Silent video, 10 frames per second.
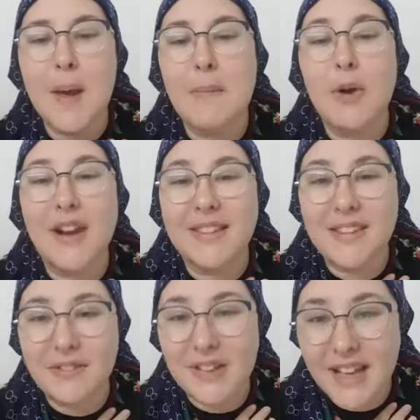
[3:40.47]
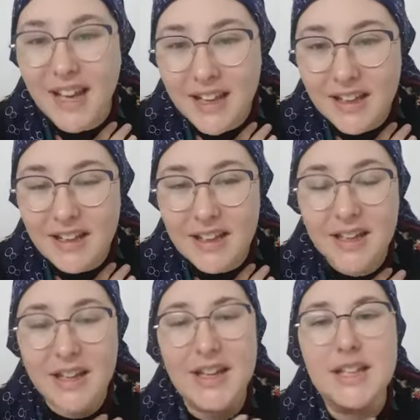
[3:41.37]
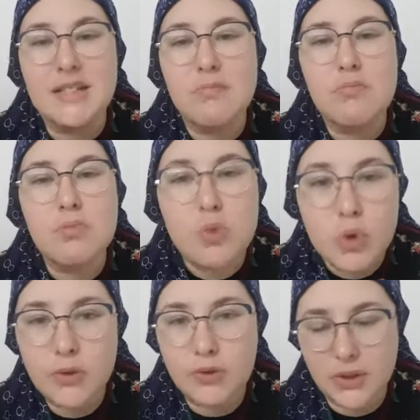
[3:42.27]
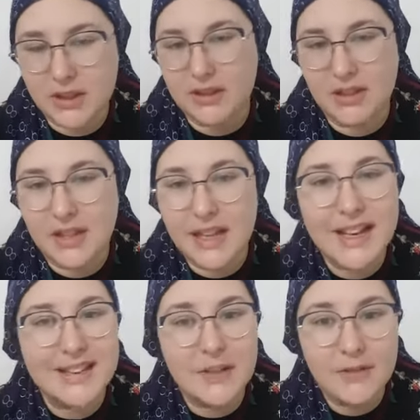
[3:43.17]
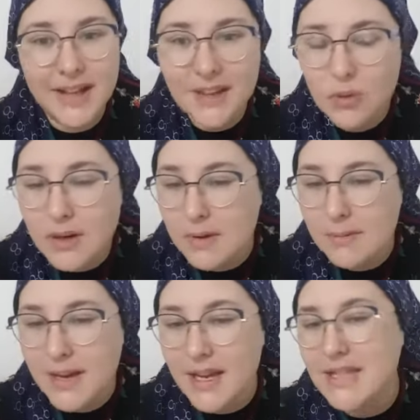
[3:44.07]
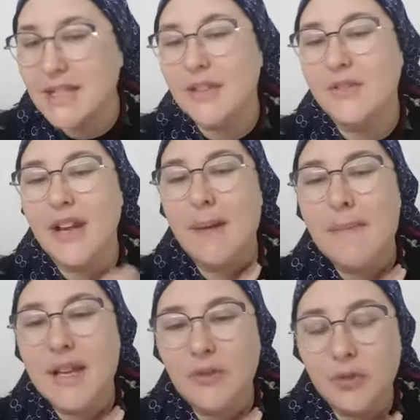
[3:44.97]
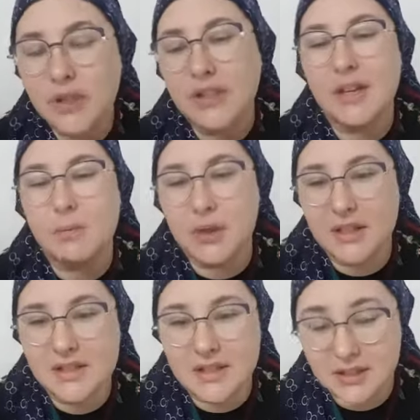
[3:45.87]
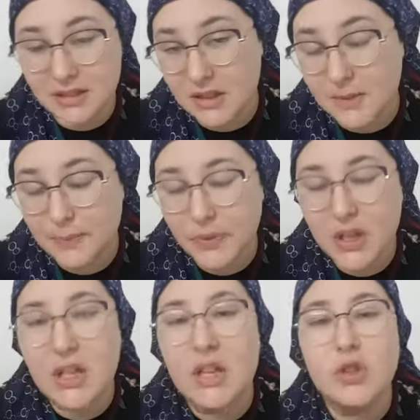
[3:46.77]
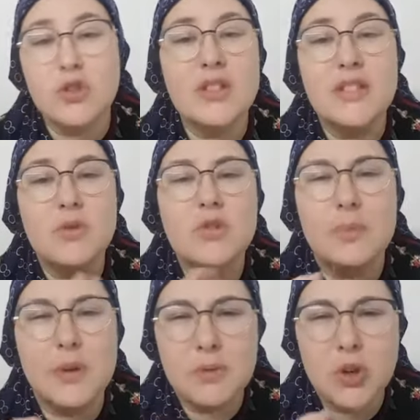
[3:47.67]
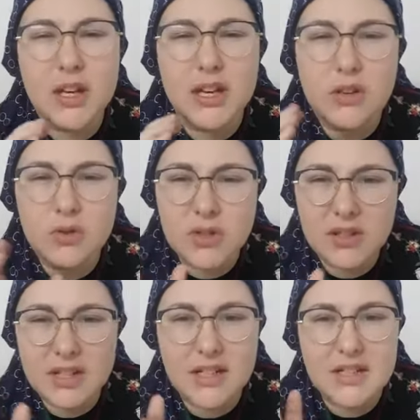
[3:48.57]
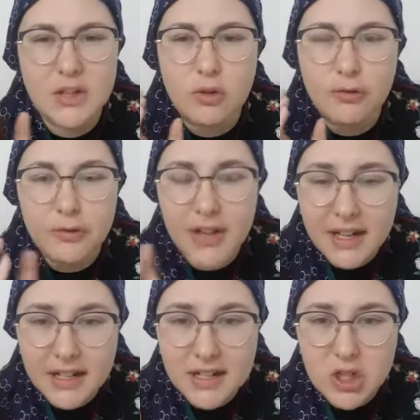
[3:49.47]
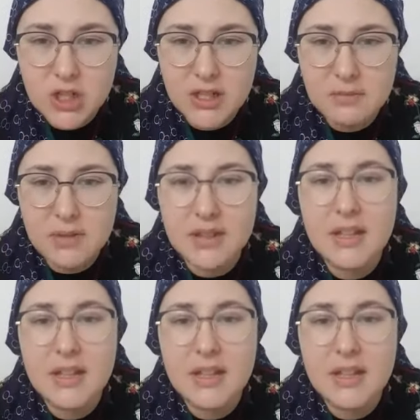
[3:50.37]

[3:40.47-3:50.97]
pero la tefilá es muy fuerte. Y la tefilá de una mamá es la tefilá más fuerte que puede existir. Entonces eso es lo primero que hay que concentrarse, confiar en Hashem,